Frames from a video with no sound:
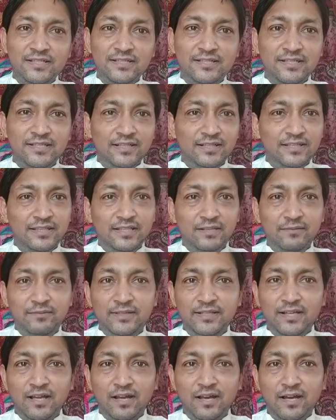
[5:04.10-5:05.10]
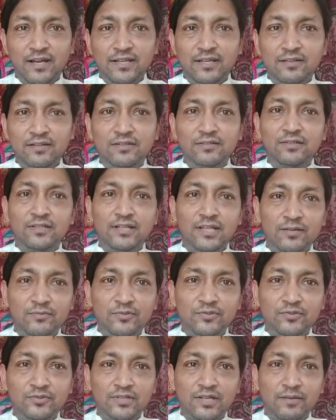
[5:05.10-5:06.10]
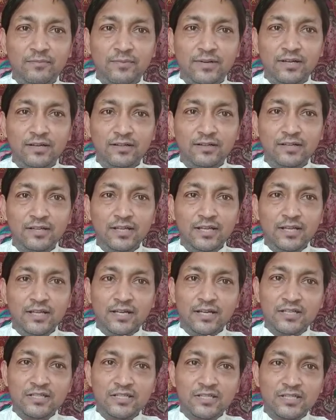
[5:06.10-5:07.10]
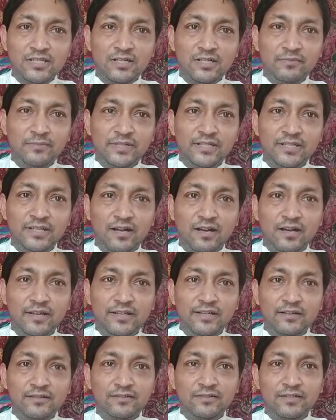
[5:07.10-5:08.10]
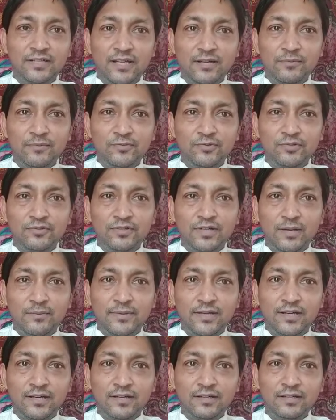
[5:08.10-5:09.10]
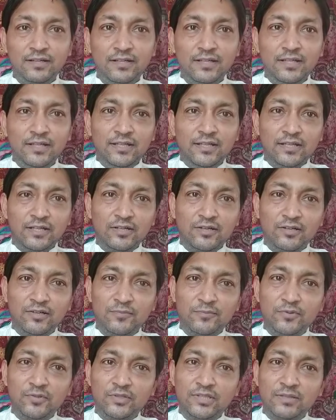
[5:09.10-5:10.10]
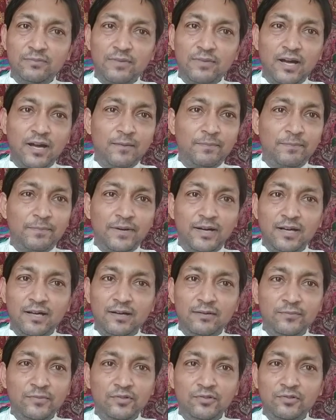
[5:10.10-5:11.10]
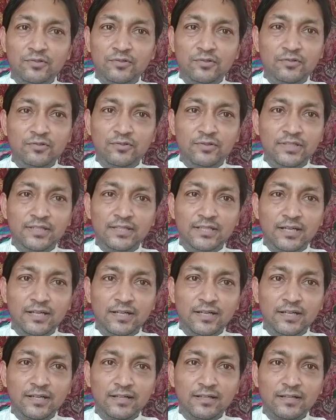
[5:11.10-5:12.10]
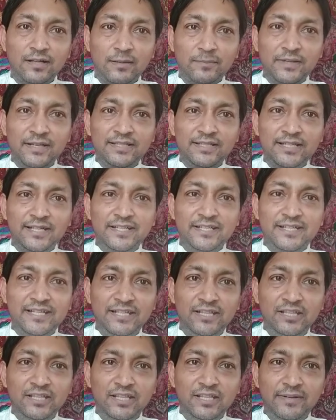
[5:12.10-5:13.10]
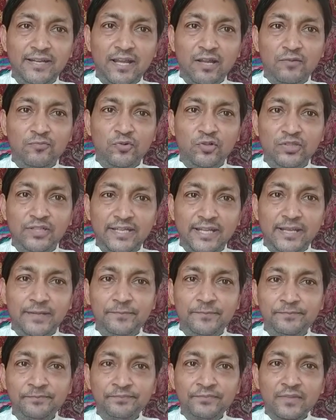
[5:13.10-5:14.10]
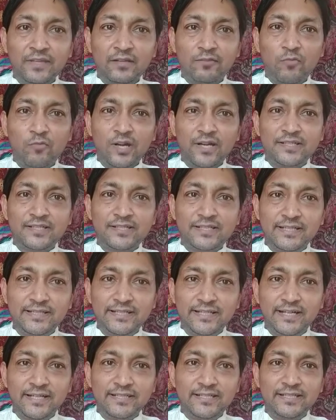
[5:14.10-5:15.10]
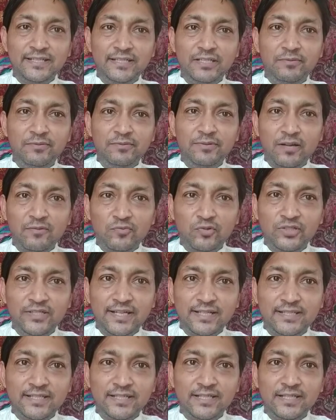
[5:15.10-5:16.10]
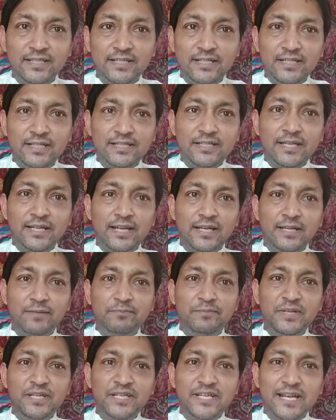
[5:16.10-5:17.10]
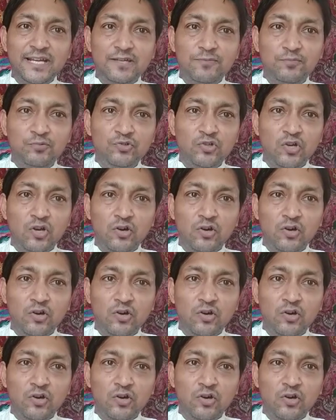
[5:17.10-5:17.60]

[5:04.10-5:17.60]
সিদ্ধি বিনায়ক নমো নমঃ অষ্ট বিনায়ক নমো নমঃ গণপতি বাপ্পা মৌরিয়া আপনারা জানেন সিদ্ধি বিনায়ক মন্দিরে মহারাষ্ট্রে যেখানে সিদ্ধি বিনায়ক মন্দির আছে সেখানে বিশেষ পুজো